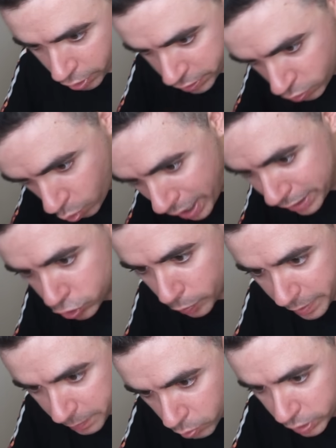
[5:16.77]
e di 4
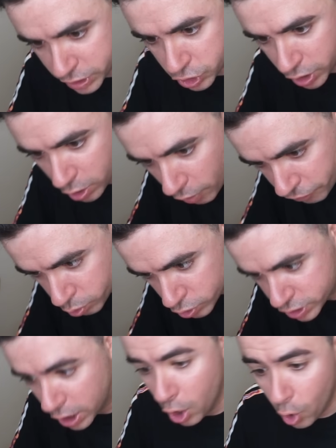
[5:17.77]
per Pulisic e
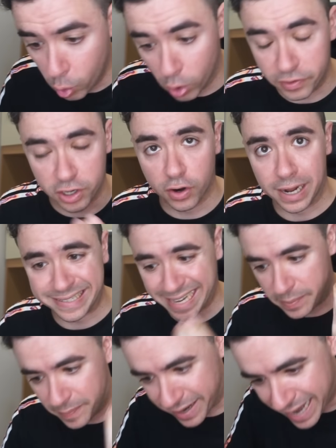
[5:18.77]
Loftus,
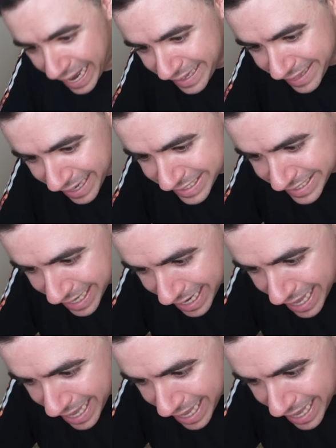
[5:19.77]
1,6 per Reinders,